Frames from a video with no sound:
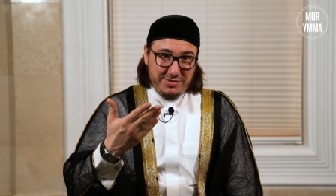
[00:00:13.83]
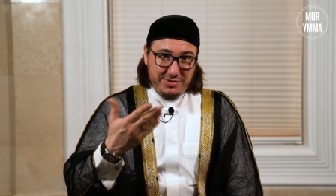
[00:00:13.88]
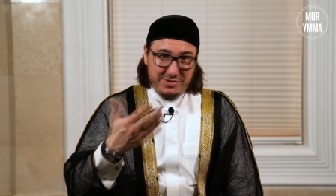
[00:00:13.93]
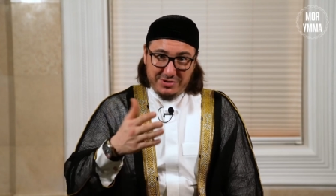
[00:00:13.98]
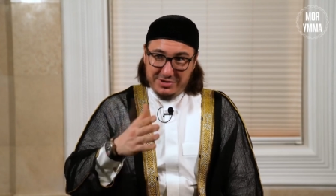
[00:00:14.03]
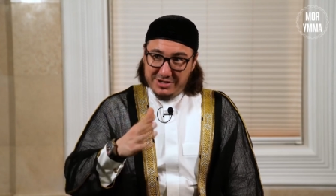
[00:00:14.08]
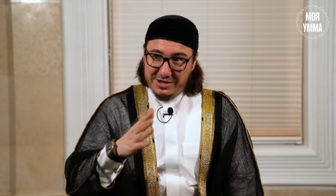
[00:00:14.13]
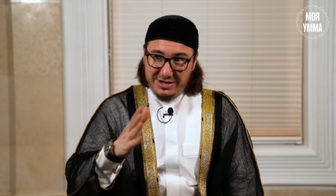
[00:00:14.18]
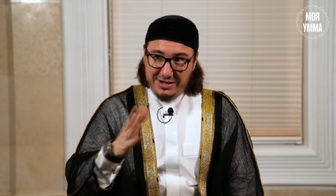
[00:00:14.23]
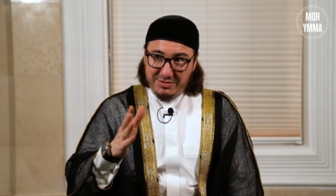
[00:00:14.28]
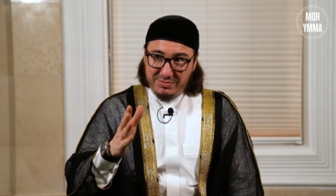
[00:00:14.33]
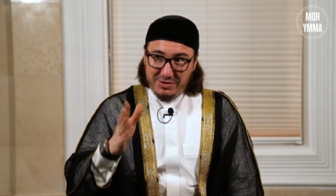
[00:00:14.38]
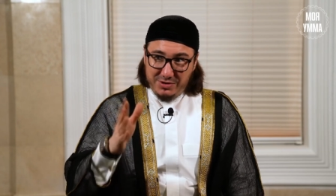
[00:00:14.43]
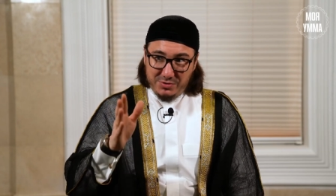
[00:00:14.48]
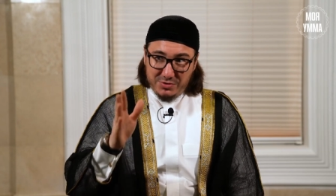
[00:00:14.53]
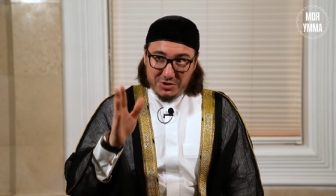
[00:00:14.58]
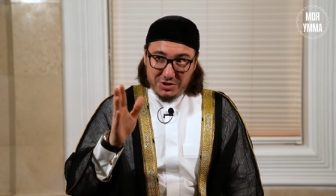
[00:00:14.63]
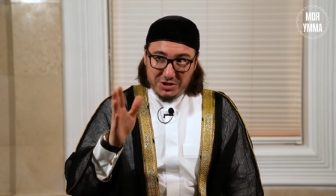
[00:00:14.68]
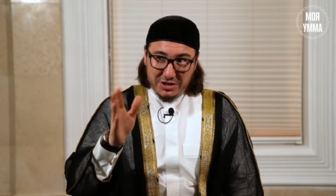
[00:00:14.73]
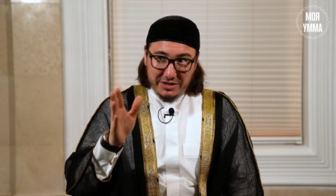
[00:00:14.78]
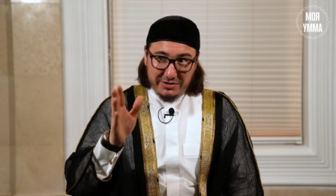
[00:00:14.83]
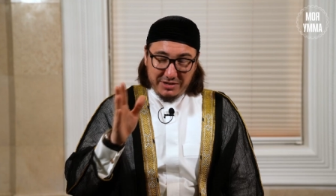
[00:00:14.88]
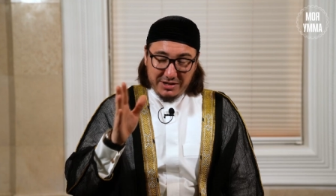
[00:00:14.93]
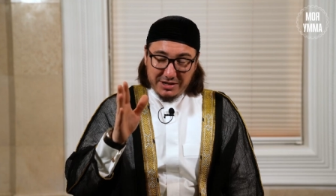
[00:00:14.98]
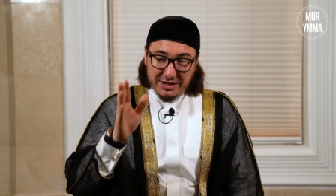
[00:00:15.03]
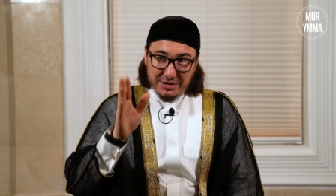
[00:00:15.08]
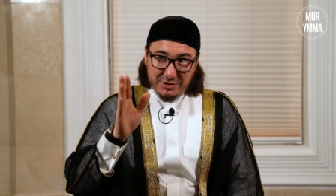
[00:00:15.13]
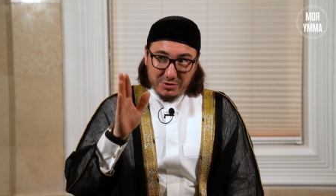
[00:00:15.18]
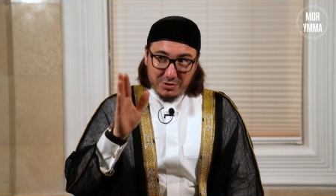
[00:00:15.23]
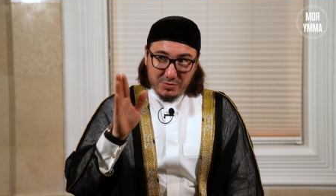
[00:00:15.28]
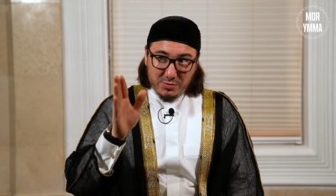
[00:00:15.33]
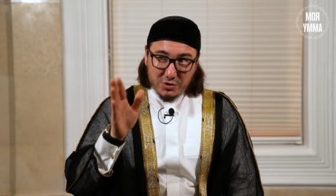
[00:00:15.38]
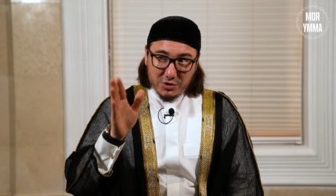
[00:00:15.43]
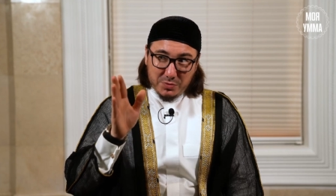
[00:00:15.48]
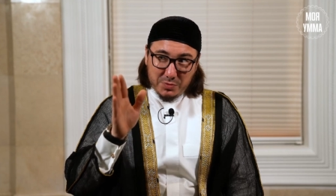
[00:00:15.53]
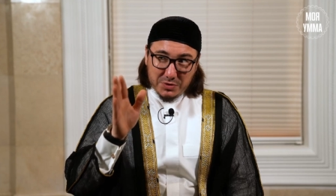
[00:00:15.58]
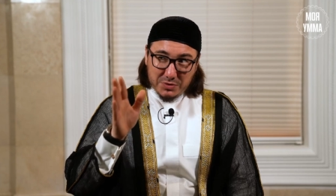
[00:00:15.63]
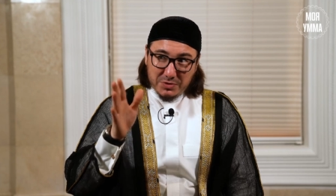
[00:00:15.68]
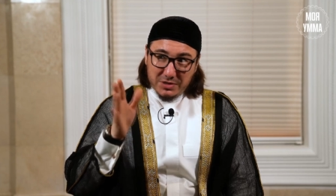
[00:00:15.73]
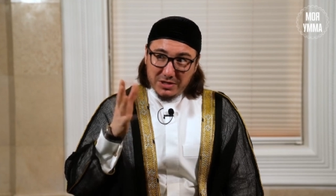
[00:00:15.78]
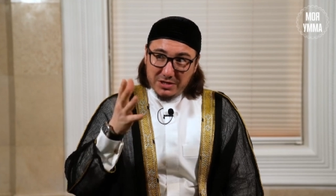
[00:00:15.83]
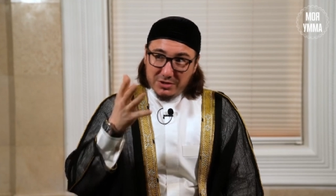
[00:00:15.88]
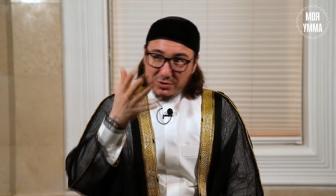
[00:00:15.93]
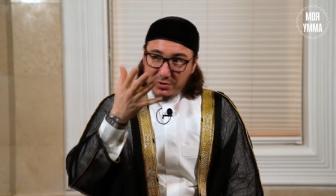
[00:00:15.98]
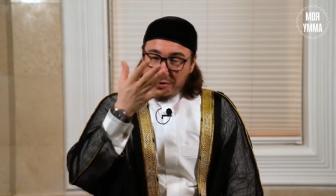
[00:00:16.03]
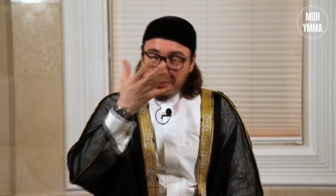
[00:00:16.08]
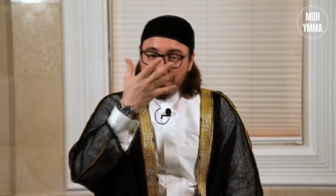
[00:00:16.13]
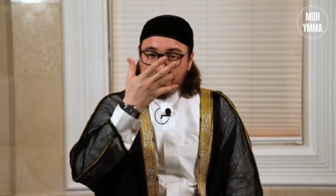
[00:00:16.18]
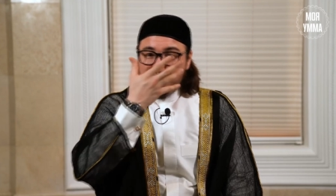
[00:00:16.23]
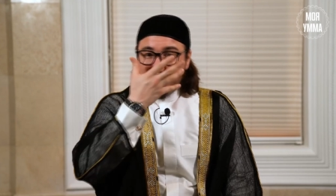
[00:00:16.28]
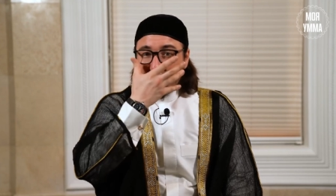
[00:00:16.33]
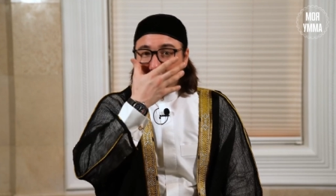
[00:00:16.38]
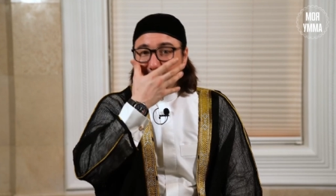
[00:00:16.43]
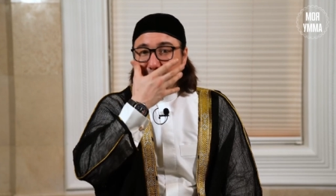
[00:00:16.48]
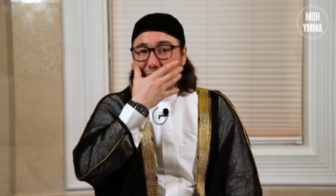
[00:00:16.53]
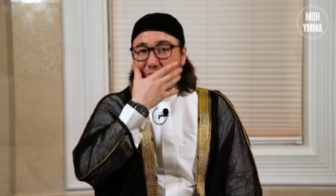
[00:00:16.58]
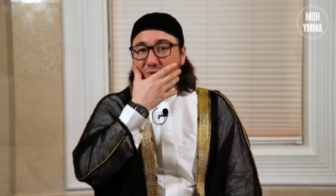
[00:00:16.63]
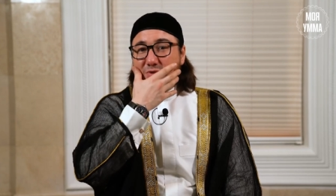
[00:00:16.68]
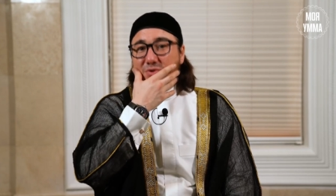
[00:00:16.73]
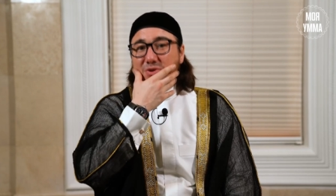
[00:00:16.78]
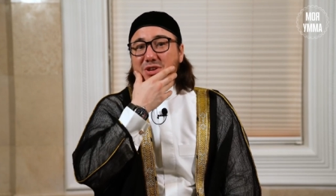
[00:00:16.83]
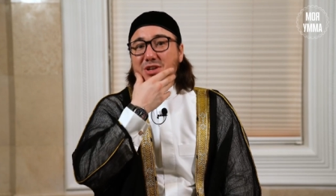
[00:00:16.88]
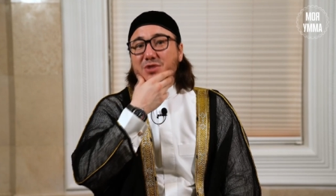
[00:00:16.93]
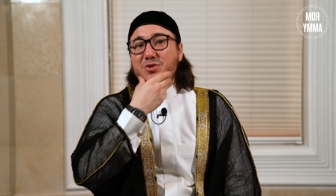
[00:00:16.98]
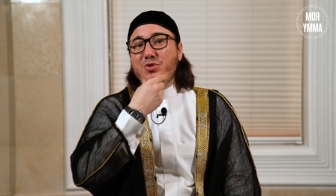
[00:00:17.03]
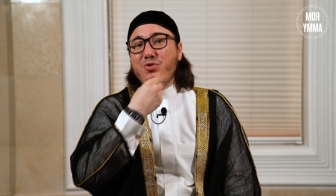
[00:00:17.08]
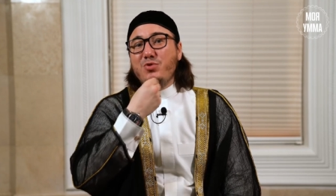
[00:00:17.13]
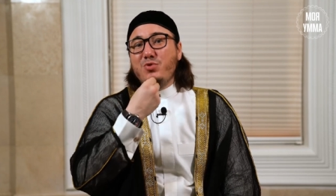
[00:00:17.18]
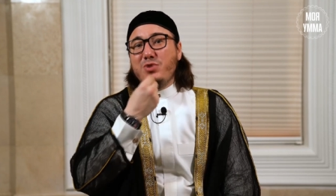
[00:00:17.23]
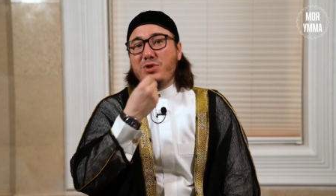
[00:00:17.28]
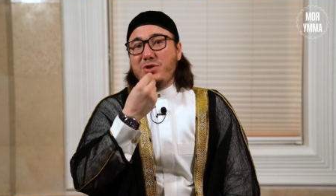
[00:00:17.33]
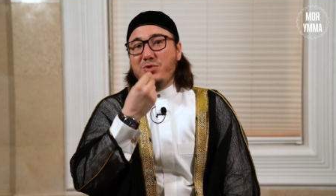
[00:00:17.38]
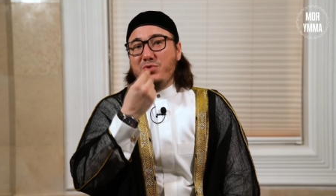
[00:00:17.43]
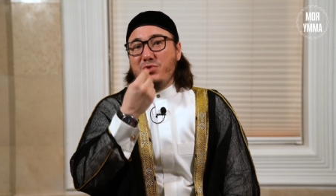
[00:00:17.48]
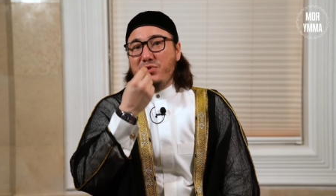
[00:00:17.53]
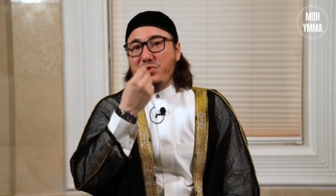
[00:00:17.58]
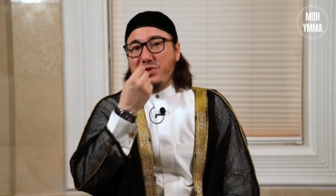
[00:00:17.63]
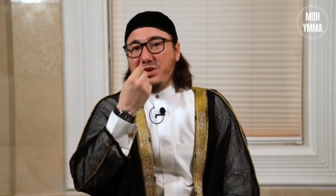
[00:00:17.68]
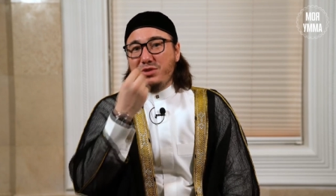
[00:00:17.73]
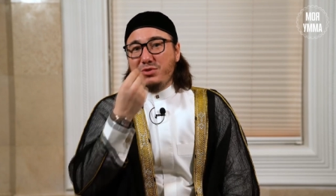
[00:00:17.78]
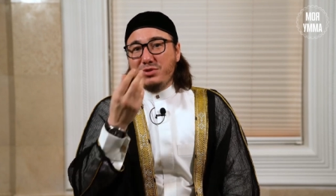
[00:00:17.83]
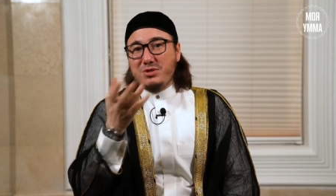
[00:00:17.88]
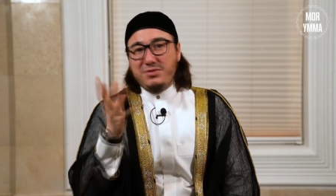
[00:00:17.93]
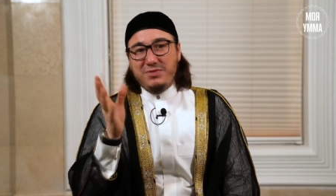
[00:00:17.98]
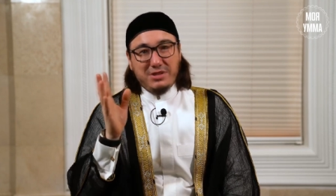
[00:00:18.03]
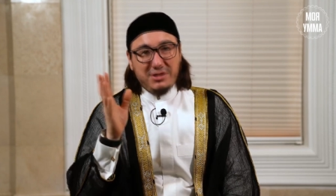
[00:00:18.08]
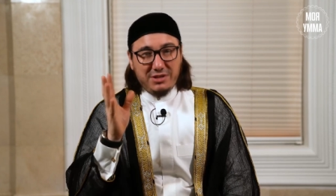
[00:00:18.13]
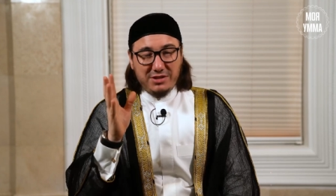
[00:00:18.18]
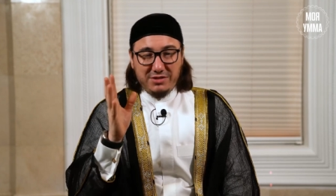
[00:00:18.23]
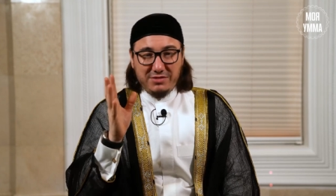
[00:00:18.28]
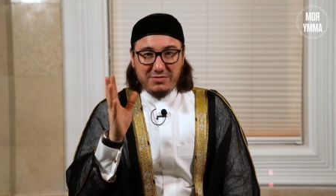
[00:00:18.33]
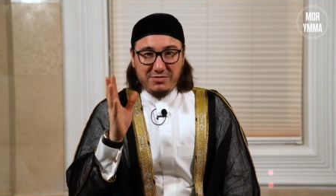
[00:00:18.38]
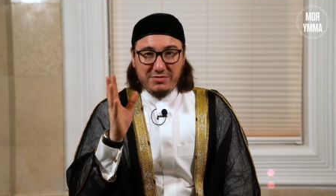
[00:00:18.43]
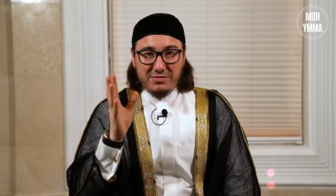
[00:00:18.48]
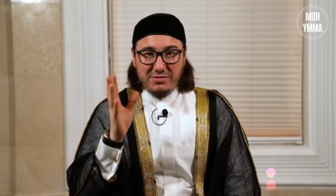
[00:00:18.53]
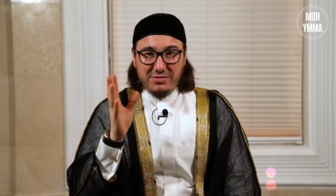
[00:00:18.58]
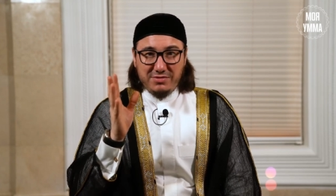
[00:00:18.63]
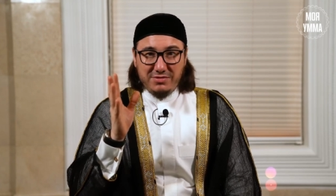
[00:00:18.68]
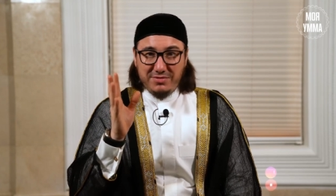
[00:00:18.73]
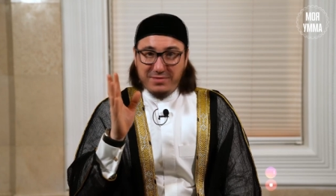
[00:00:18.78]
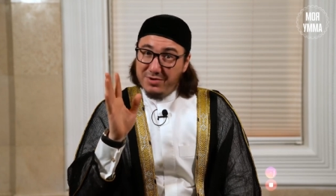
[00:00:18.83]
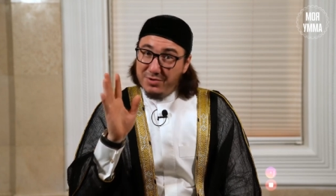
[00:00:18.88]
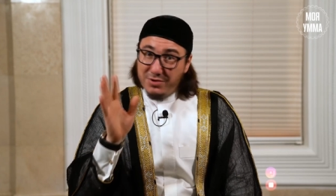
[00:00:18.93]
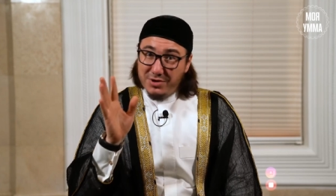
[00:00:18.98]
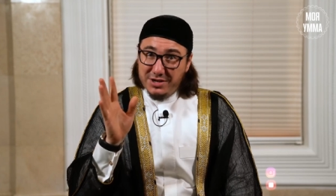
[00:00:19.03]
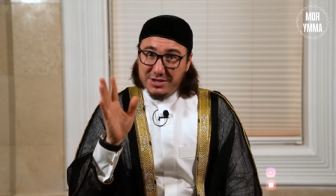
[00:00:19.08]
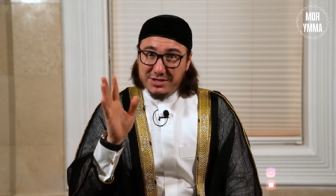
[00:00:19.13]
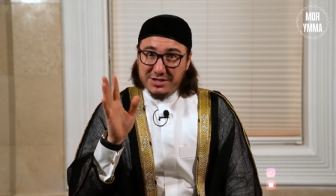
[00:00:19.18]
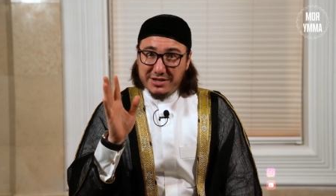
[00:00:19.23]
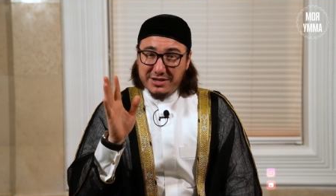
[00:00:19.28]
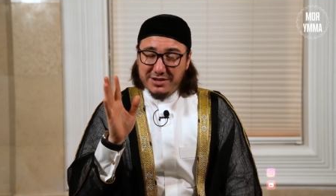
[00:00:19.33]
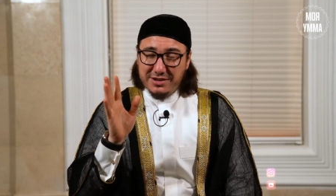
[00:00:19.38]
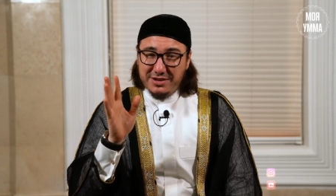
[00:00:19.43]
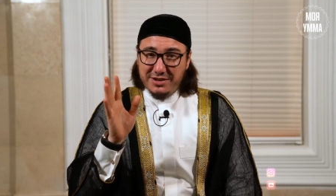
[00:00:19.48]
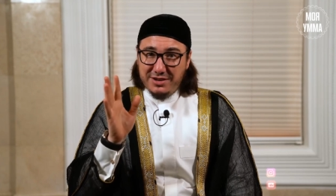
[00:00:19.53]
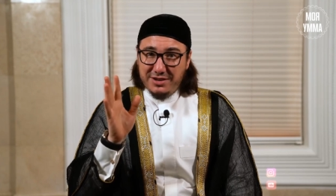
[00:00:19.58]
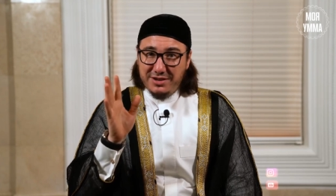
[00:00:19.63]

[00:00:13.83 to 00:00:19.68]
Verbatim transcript: То есть, альхамдуля, уже человек, который может посмотреть на лицо, у него нет нура, у него нет света в его лице.